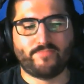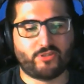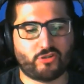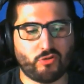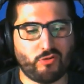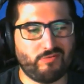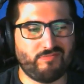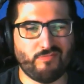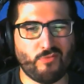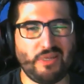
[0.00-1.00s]

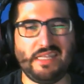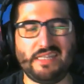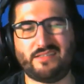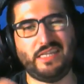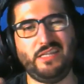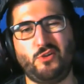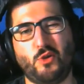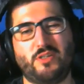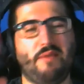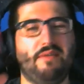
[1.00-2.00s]
son muy
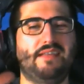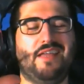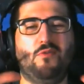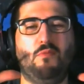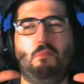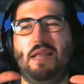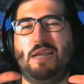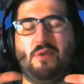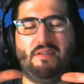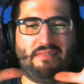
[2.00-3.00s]
distintos. A veces hace un
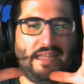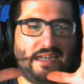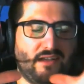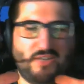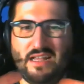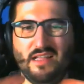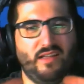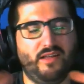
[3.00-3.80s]
plano de cero. O sea,